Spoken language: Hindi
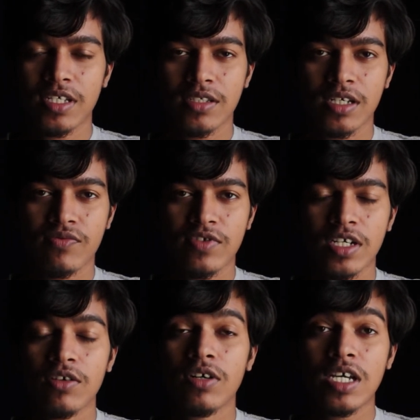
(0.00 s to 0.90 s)
एस एफ
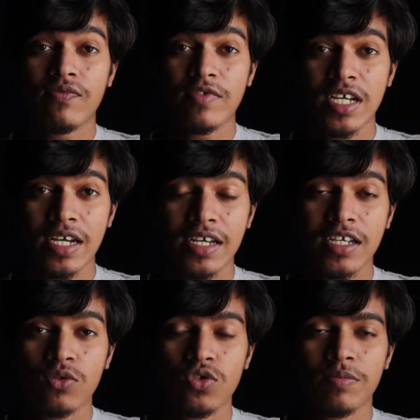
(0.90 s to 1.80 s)
टी एफ टी आई
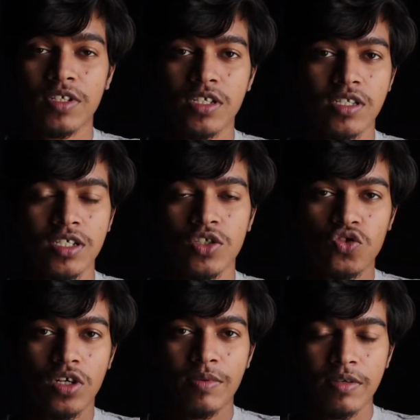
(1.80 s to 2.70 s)
के कुछ बंदे से
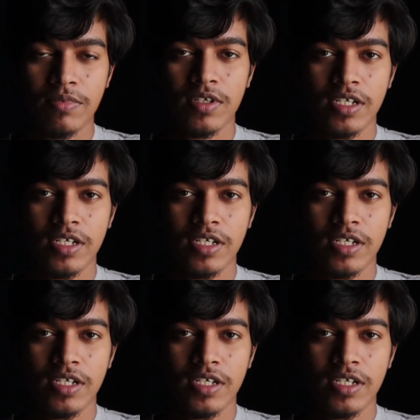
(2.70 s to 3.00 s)
जो अभी